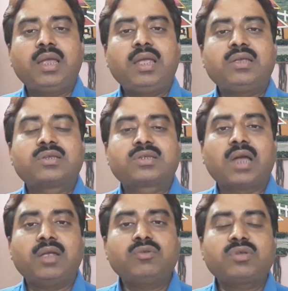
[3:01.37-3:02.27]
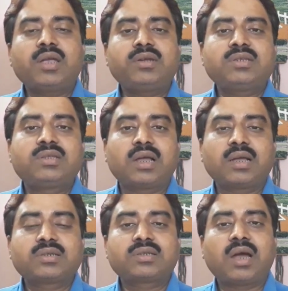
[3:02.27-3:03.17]
এই সাইনোসাইটিস দ্বারা
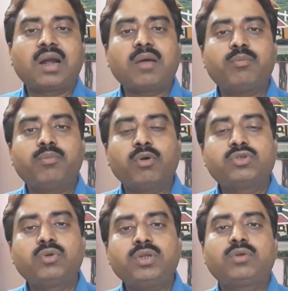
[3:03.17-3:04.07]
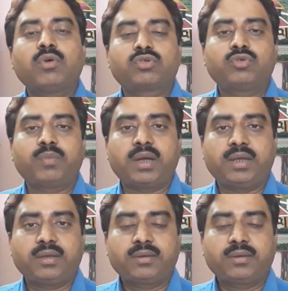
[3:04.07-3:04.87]
সারা বছরই কষ্ট পায়